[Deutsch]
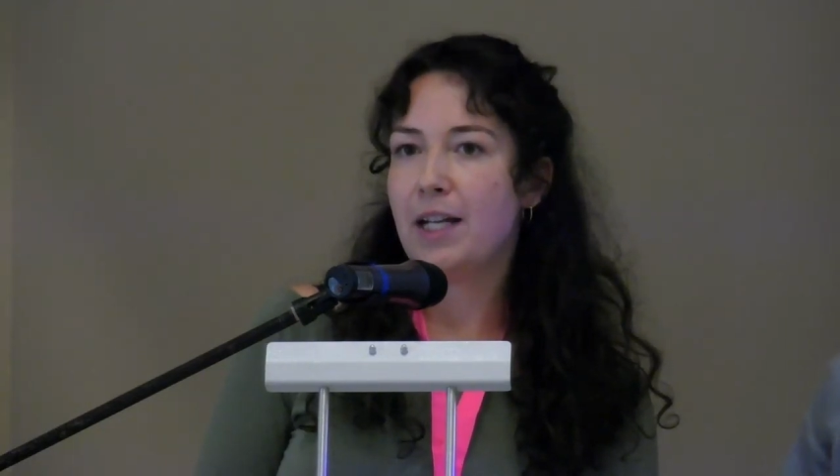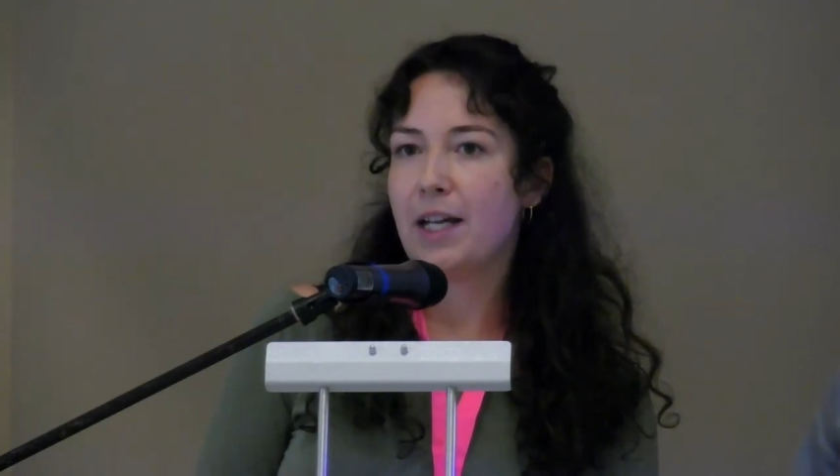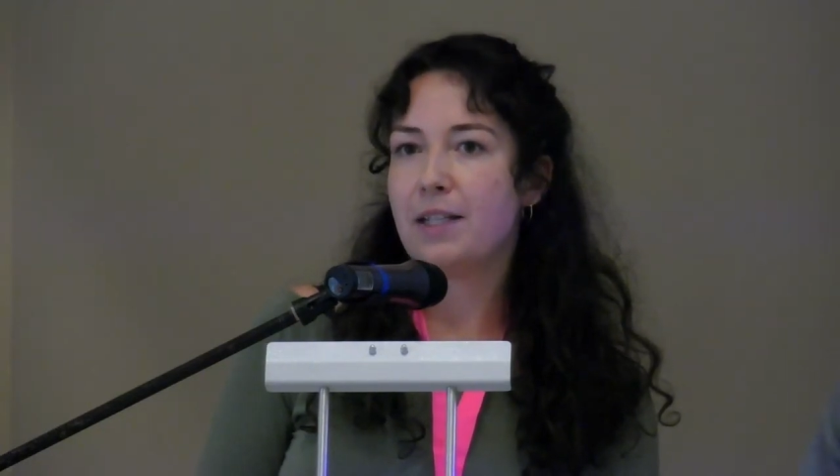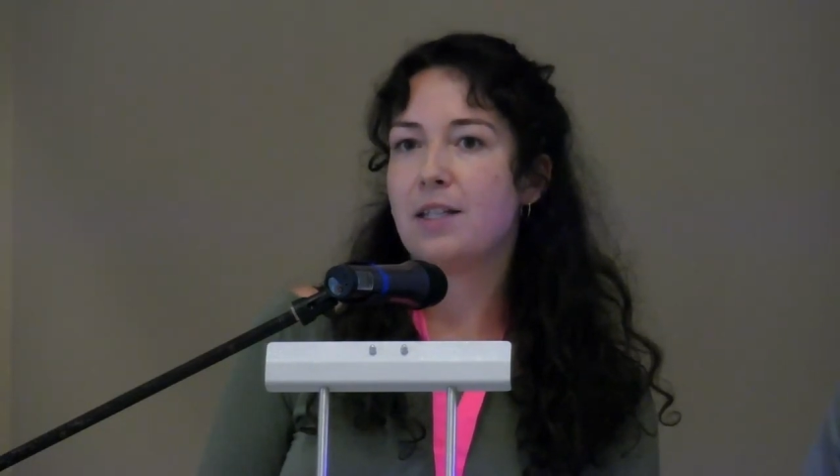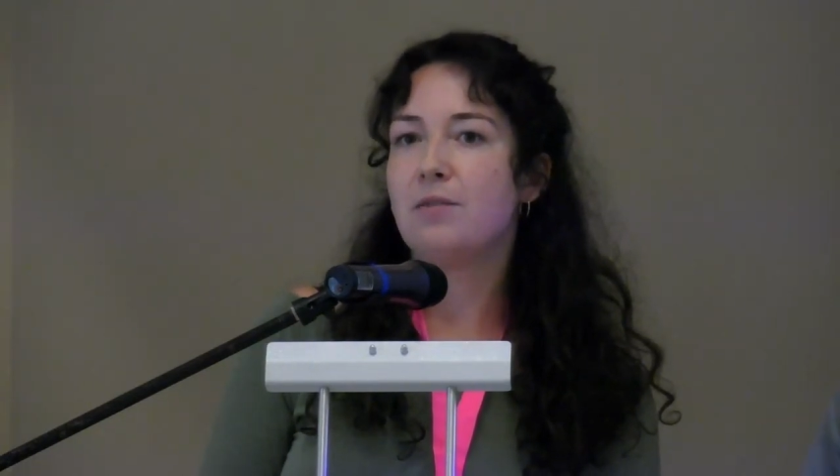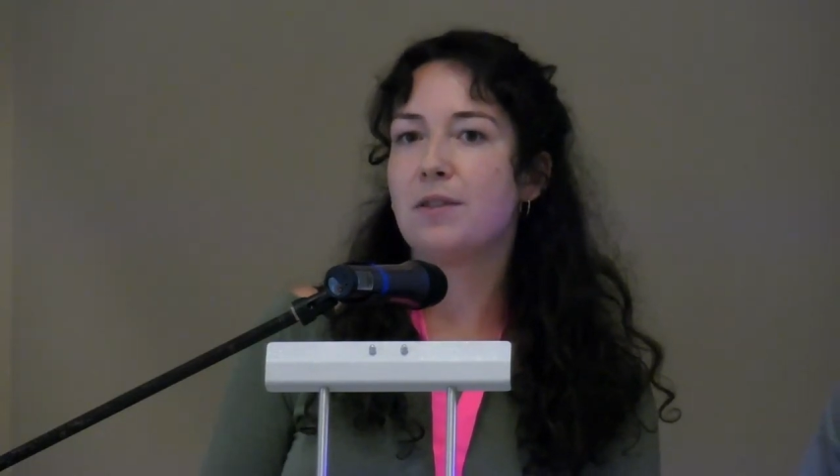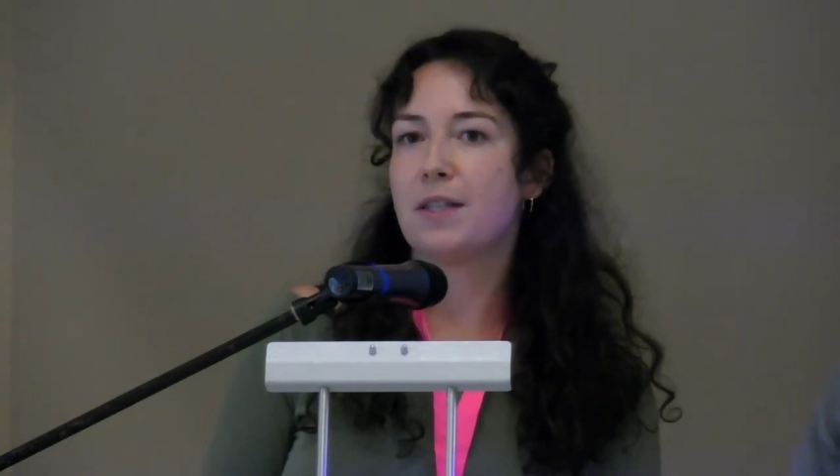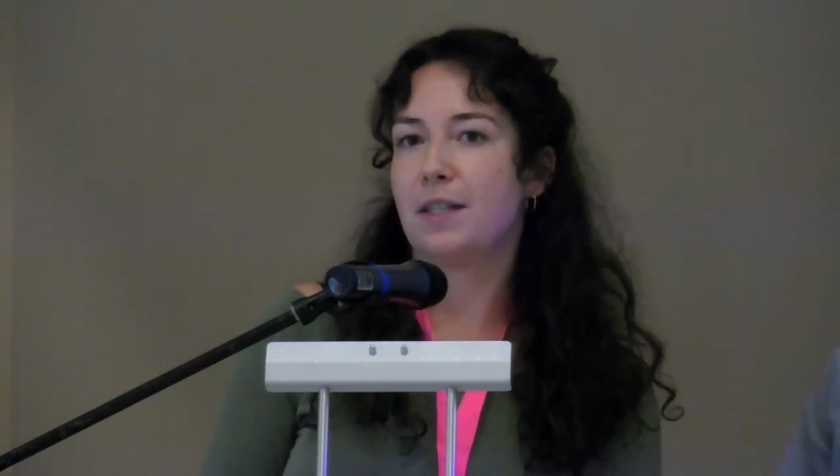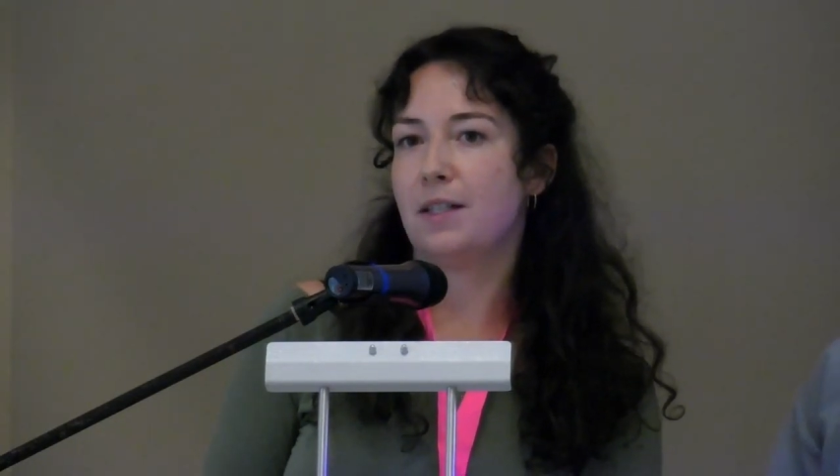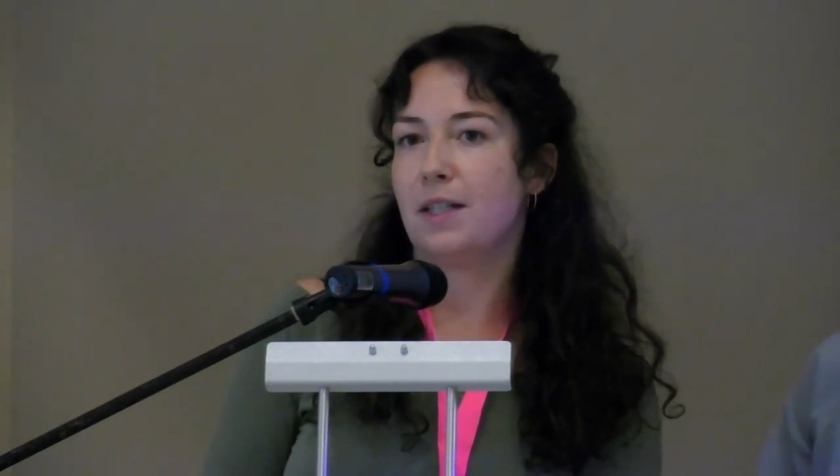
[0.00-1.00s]
Narrative
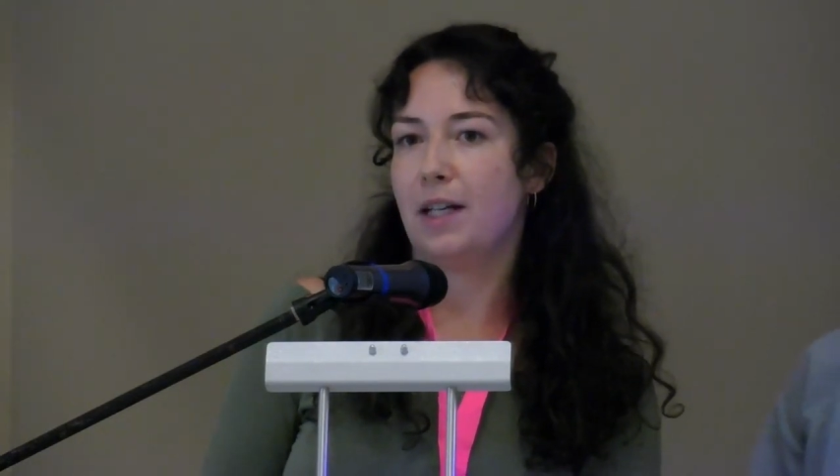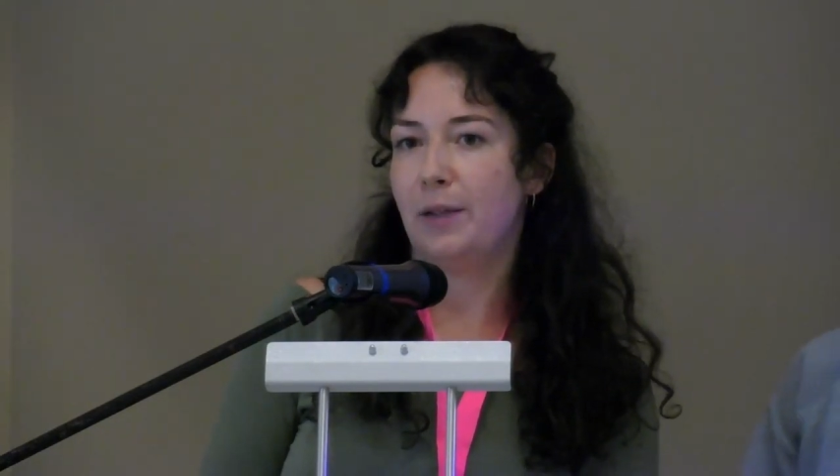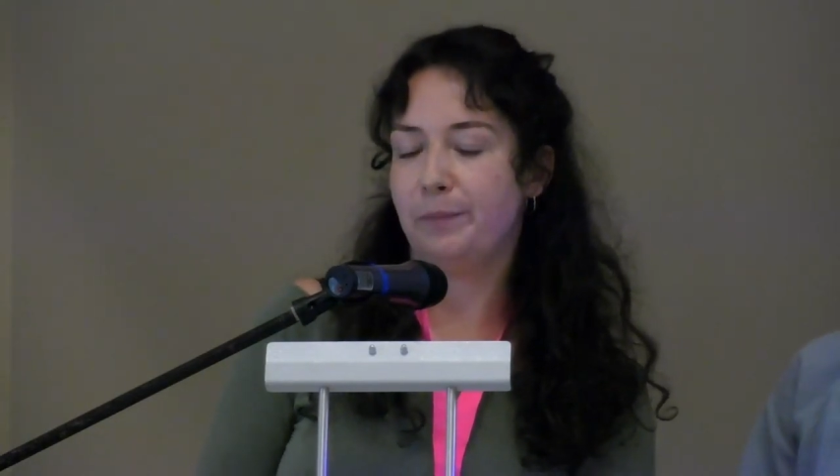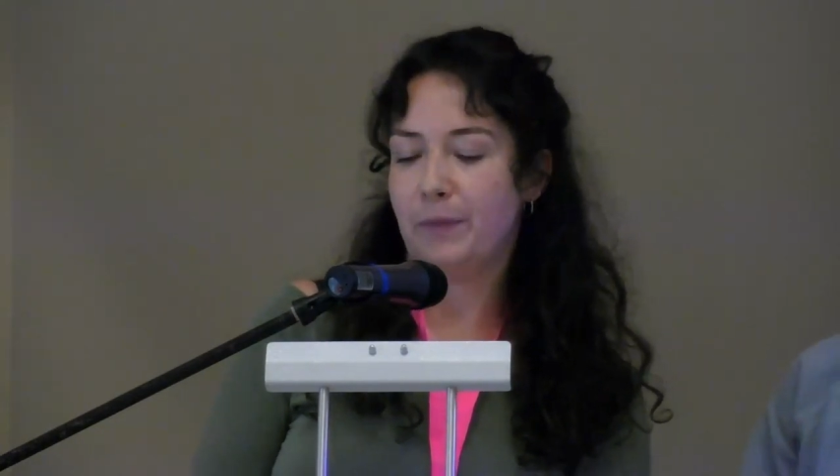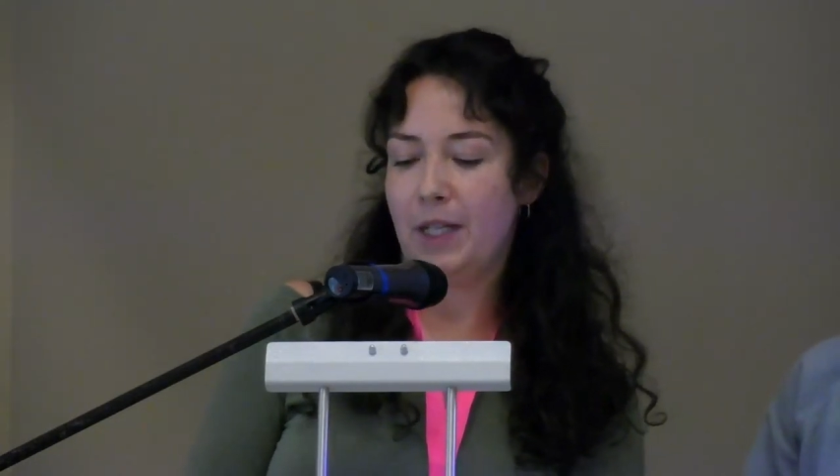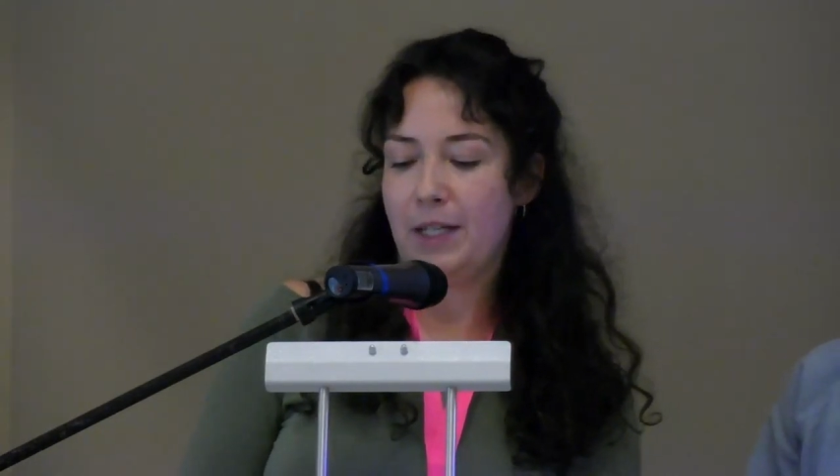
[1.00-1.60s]
sind, ähm,